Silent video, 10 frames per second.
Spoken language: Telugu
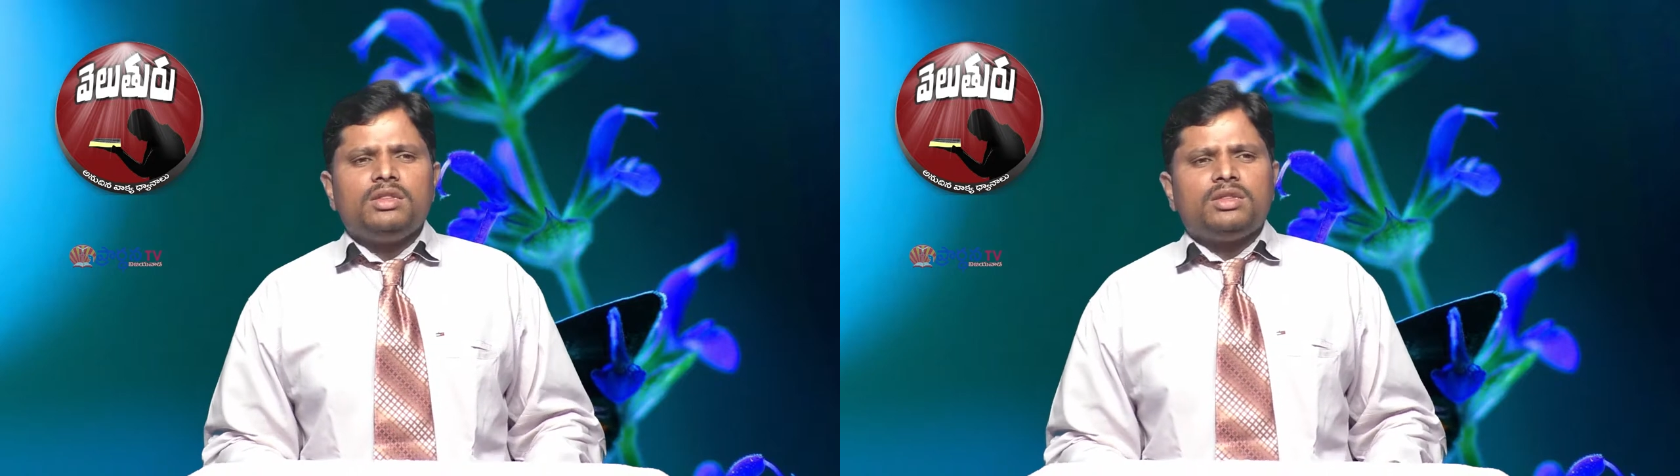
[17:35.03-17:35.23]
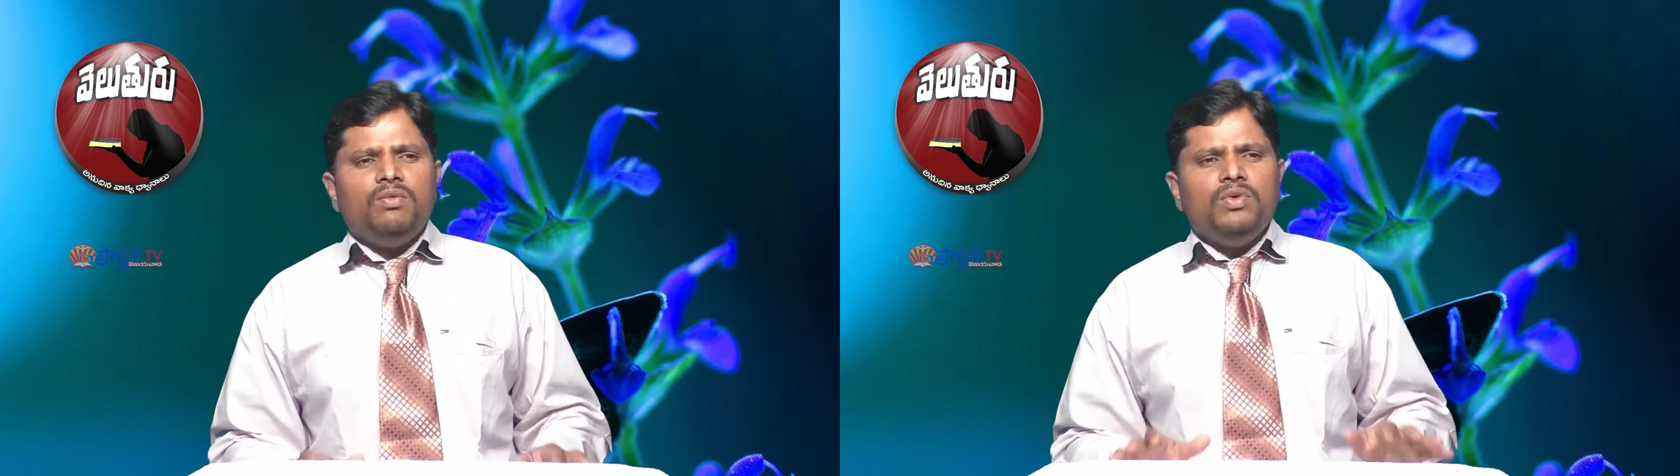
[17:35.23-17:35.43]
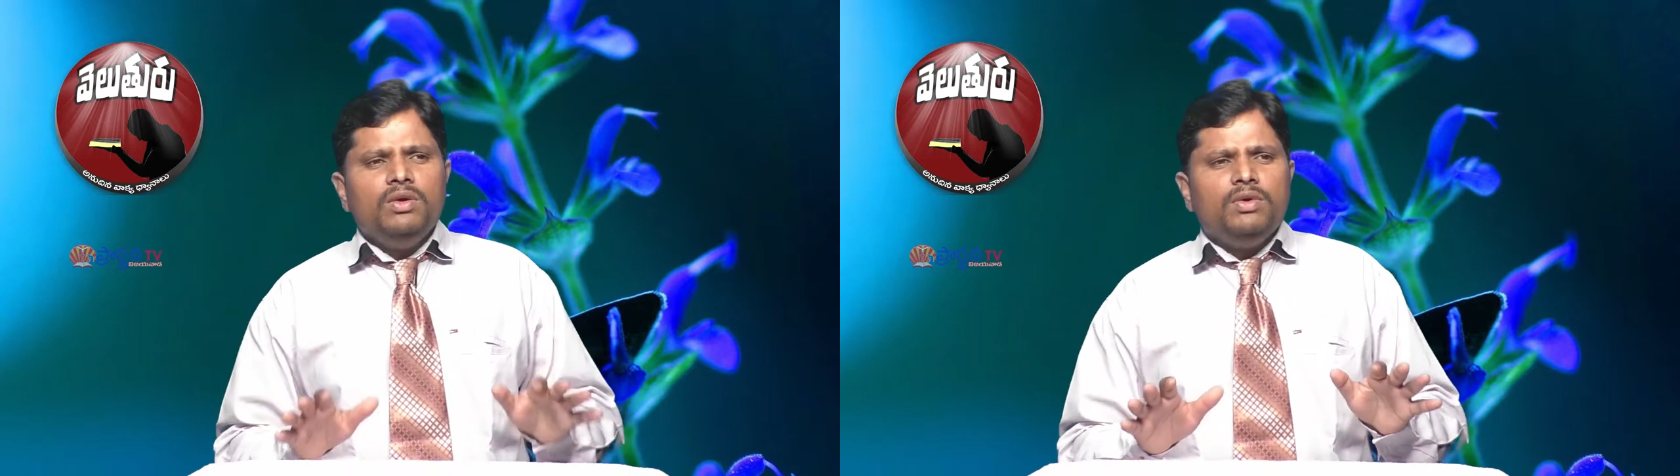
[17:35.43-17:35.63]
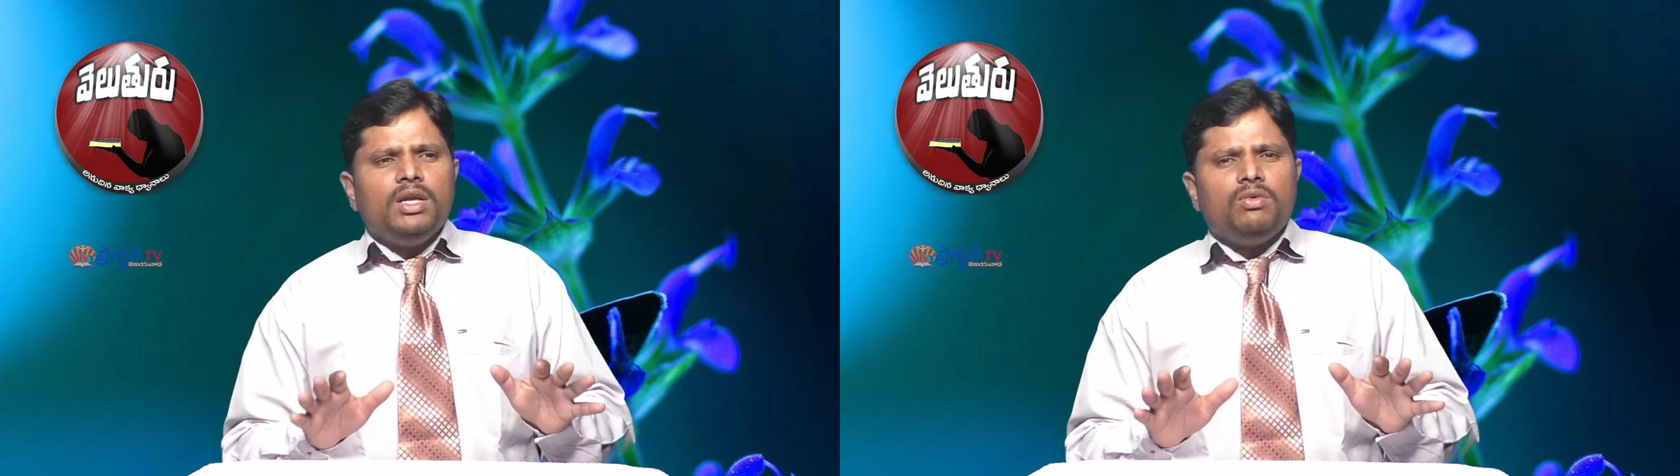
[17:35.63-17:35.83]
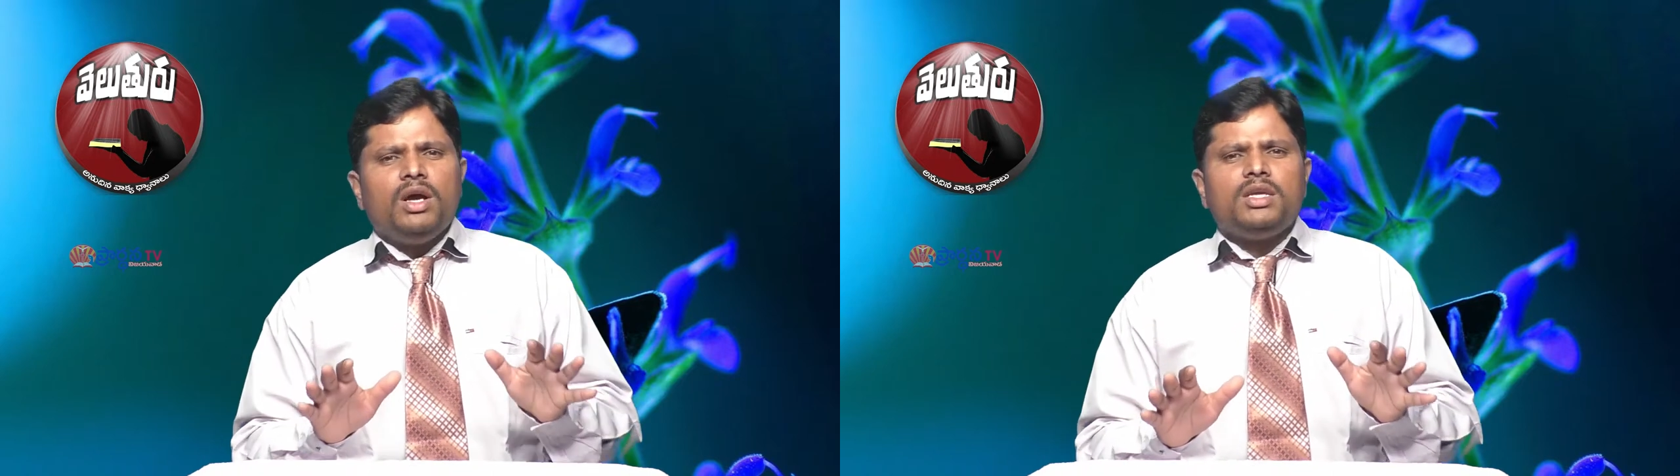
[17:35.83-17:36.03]
ఎంత
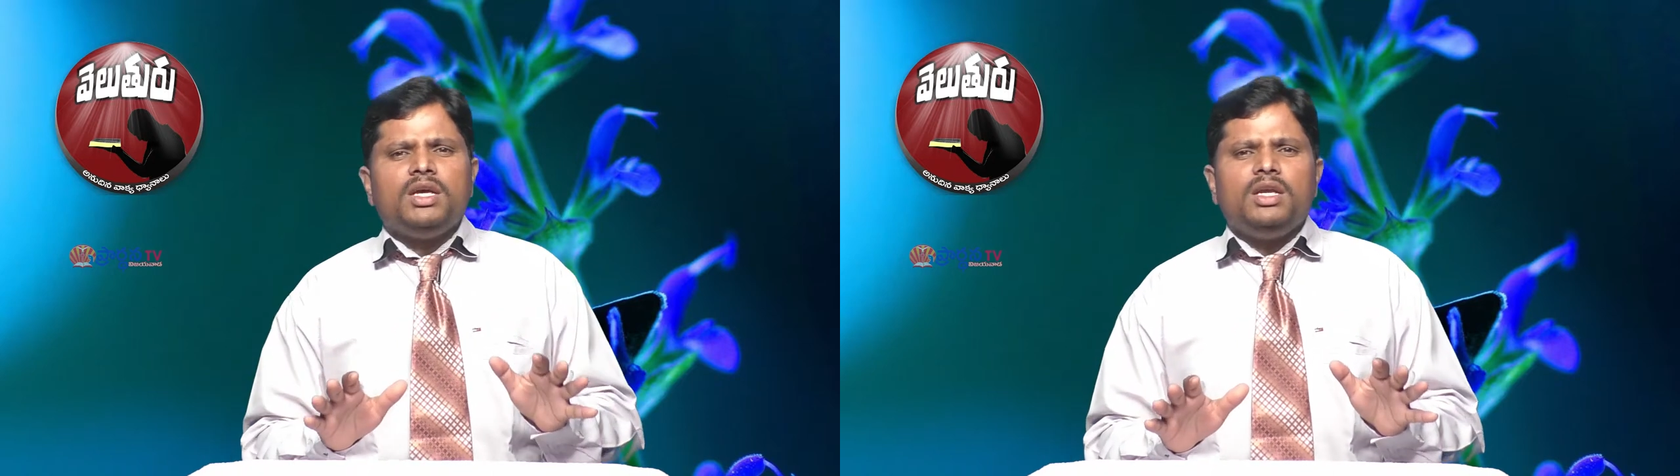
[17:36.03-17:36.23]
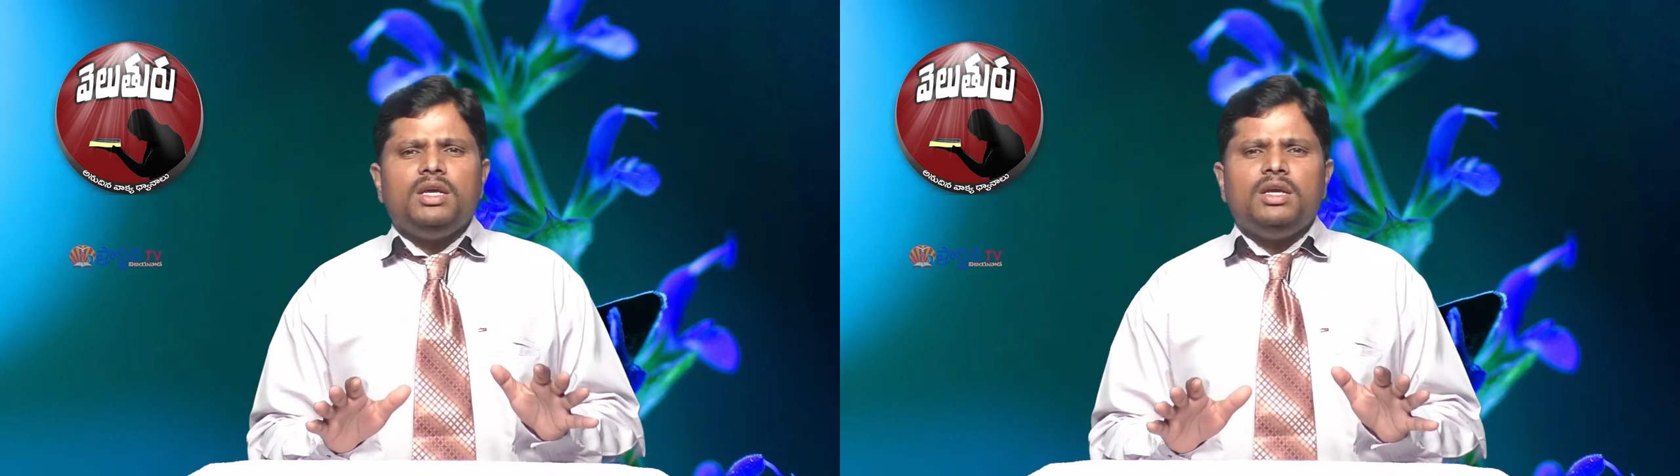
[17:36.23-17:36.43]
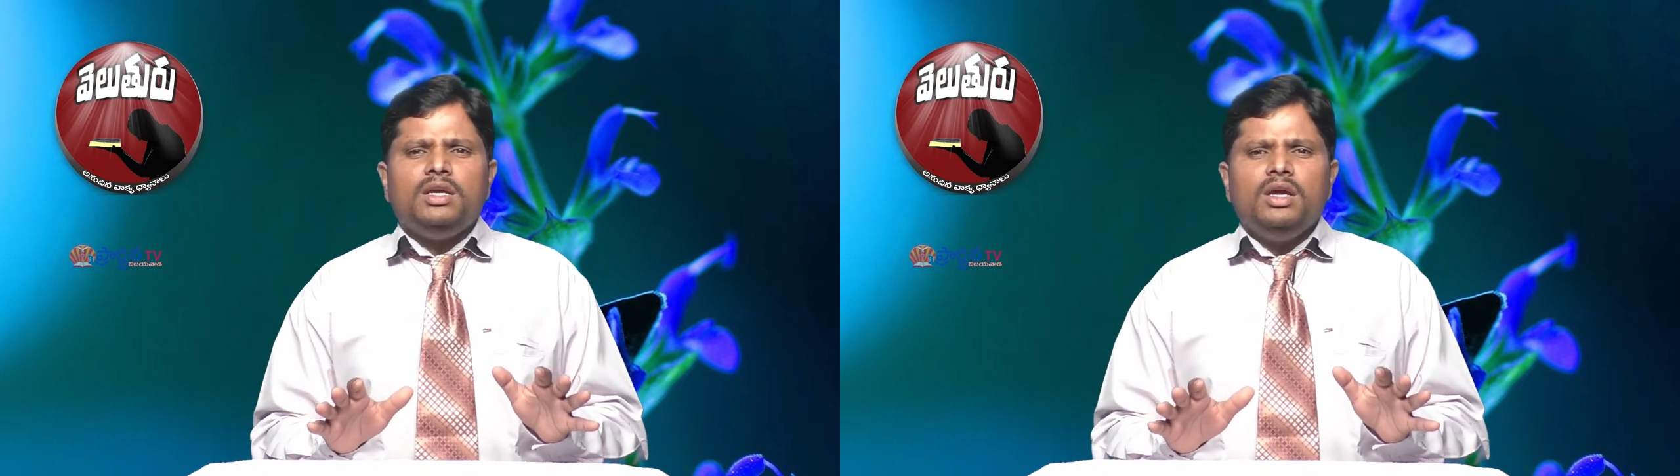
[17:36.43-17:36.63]
విలువైన వాక్యాన్ని